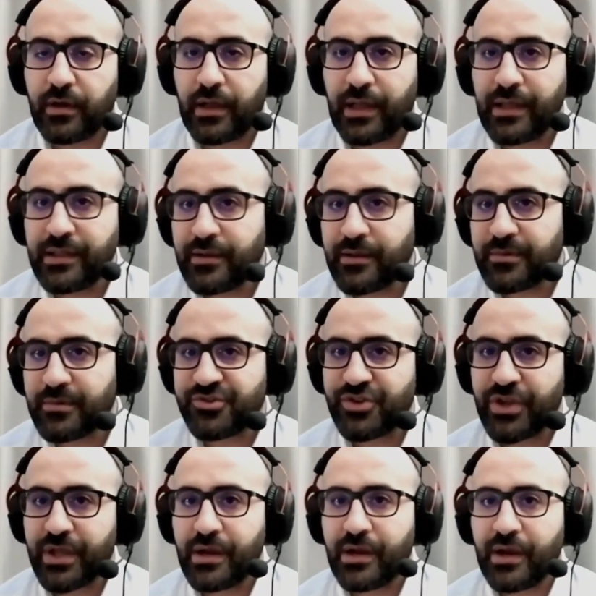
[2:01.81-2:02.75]
فهيدي
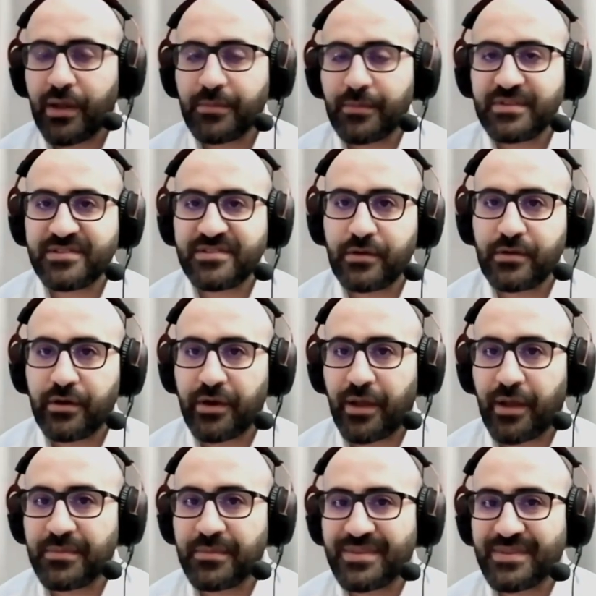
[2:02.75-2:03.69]
المشاكل عم تصير
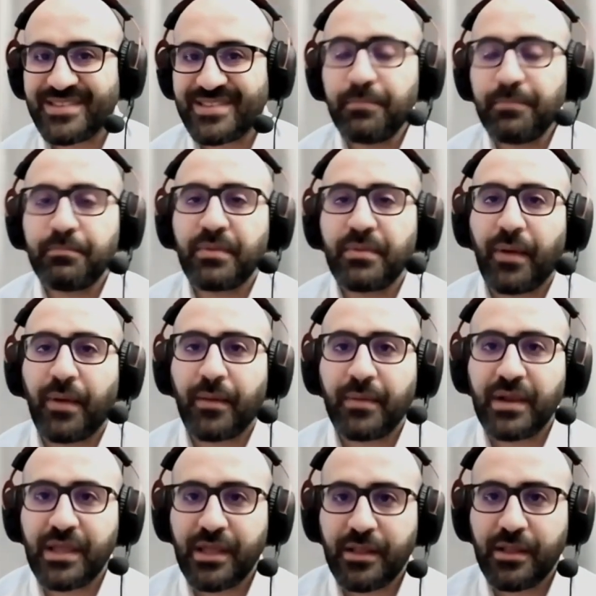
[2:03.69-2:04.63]
هون عم بتسبب
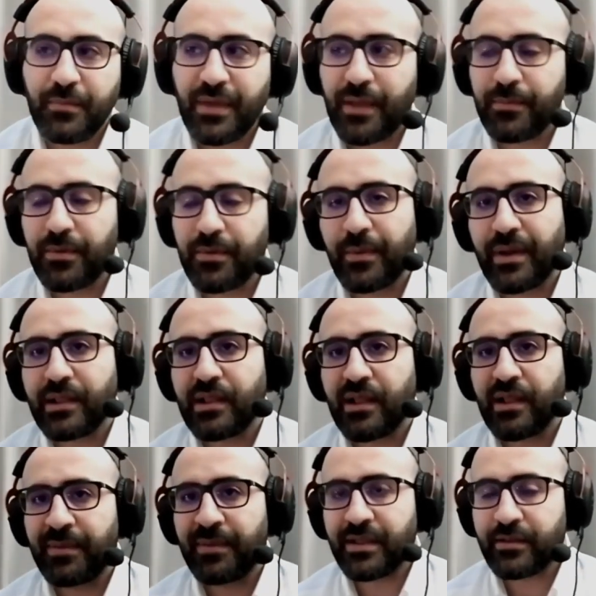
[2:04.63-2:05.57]
عمليات بيع ببعض
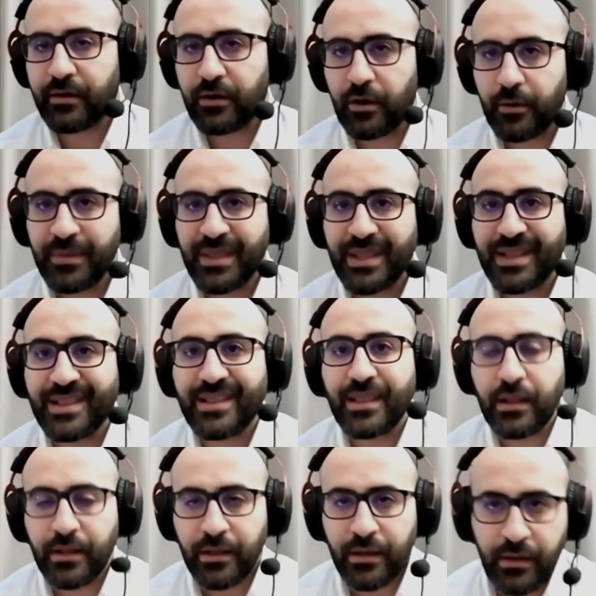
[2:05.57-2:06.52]
العمليات الرقميه
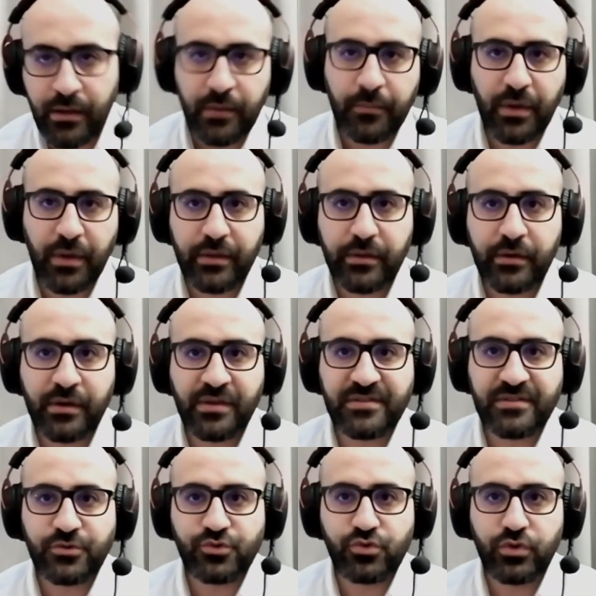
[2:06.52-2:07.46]
الثانيه بغض
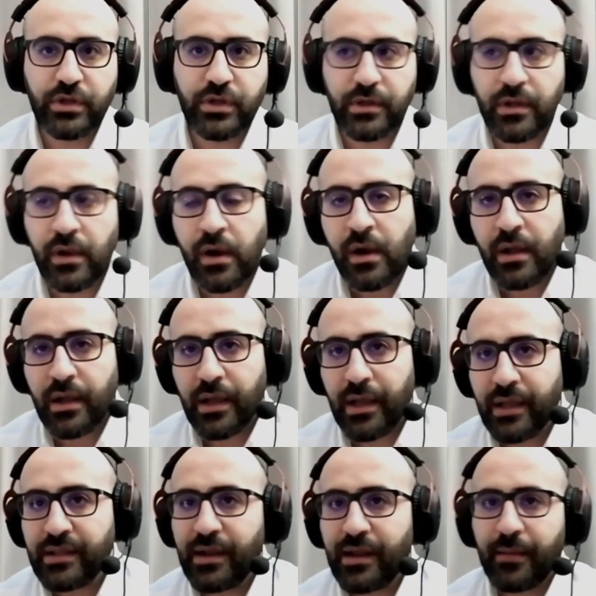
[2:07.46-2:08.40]
النظر شو هي
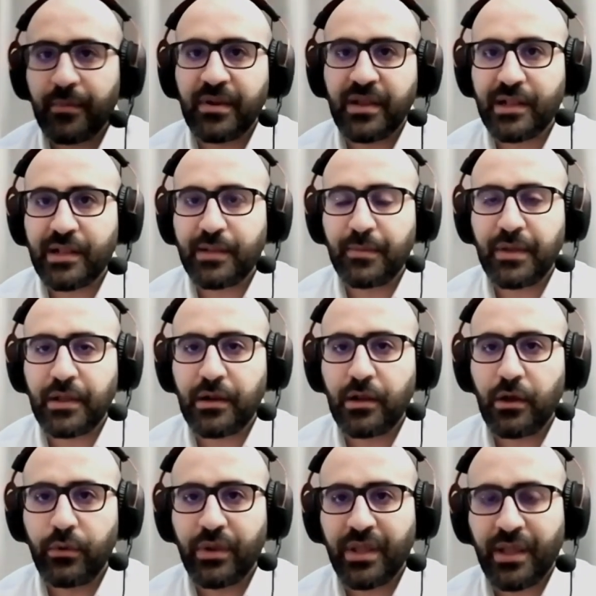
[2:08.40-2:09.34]
هيدي العمليات البيع
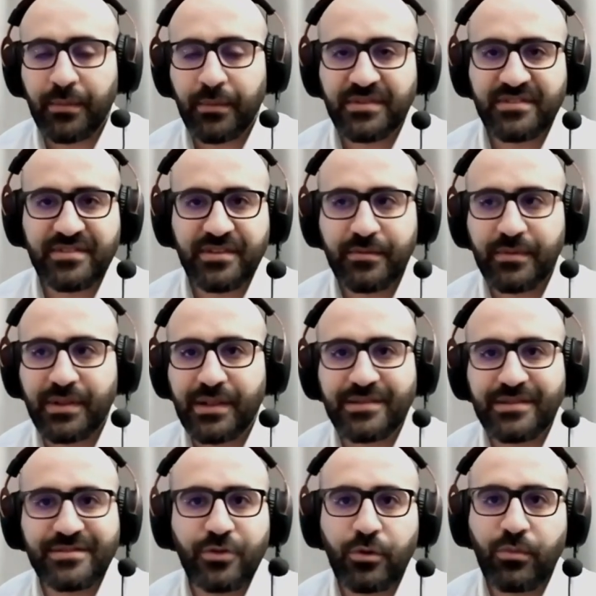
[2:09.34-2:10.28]
اللي هونيك عم بتصير
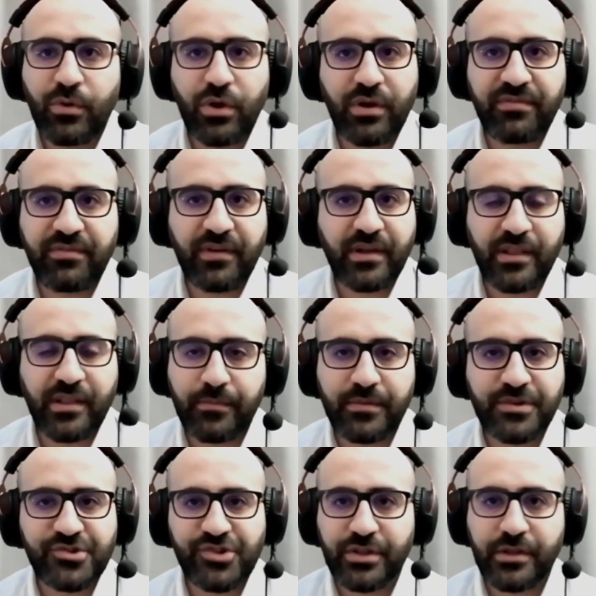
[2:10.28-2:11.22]
مثل سنوبول افكت عم
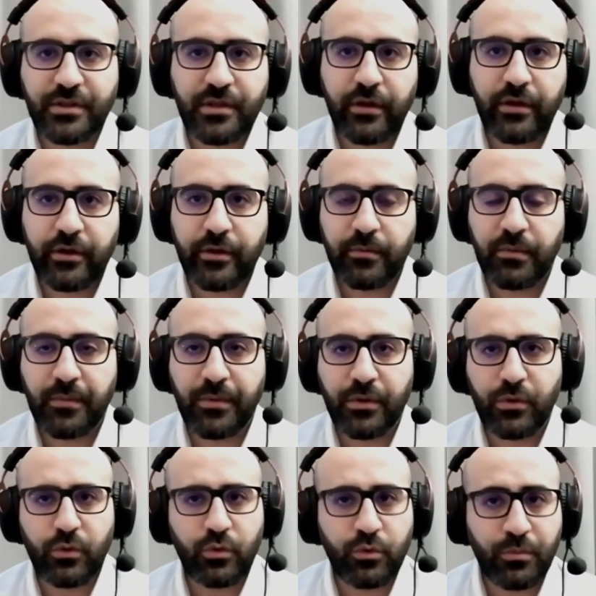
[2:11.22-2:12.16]
ترجع تتكرر
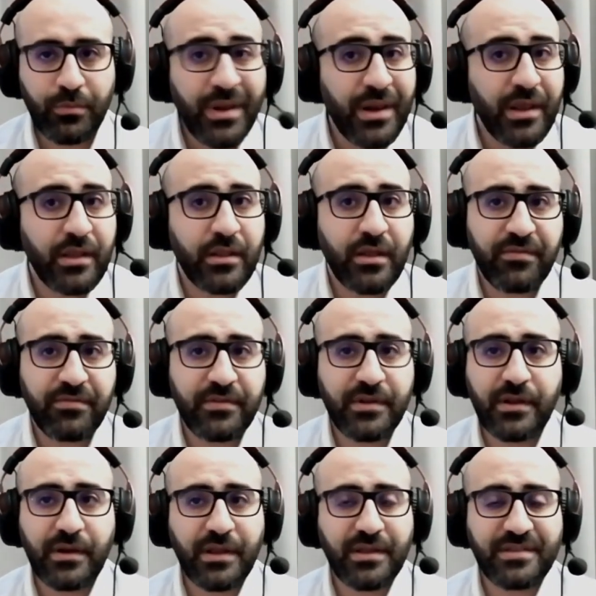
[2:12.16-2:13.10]
بالبيتكوين
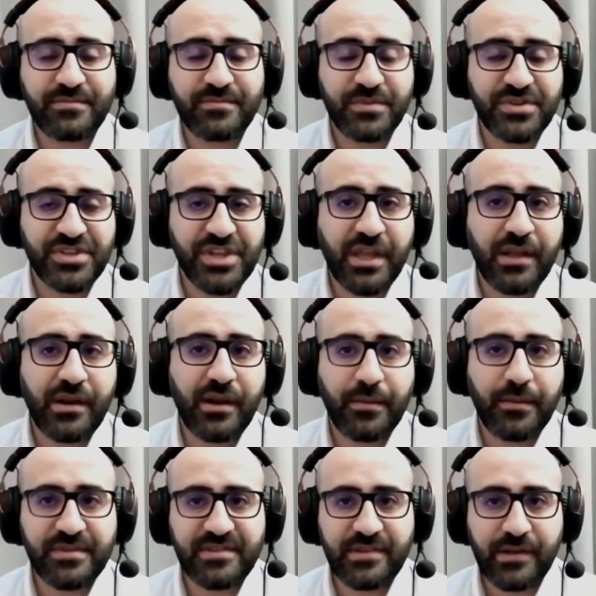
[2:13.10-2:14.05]
بالاضافه للمشاكل نعم.
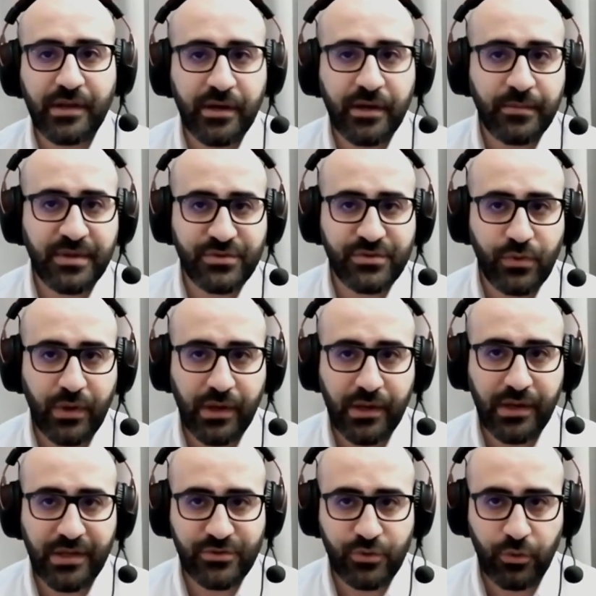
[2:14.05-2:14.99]
اللي عم بتصير عندنا
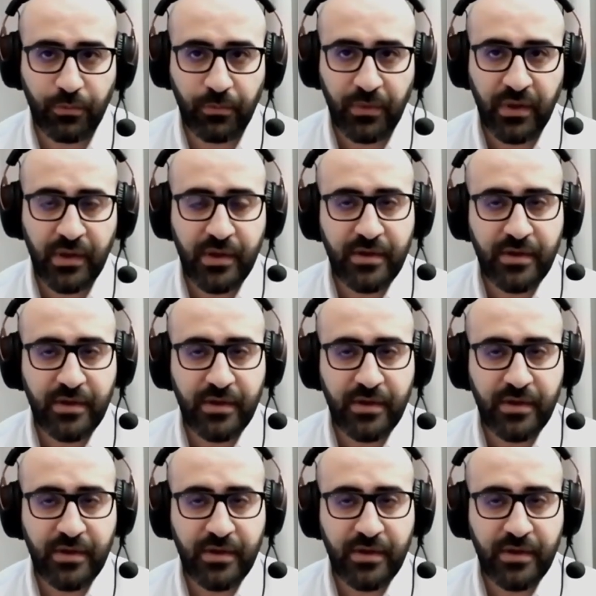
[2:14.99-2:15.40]
باسواق الاسهم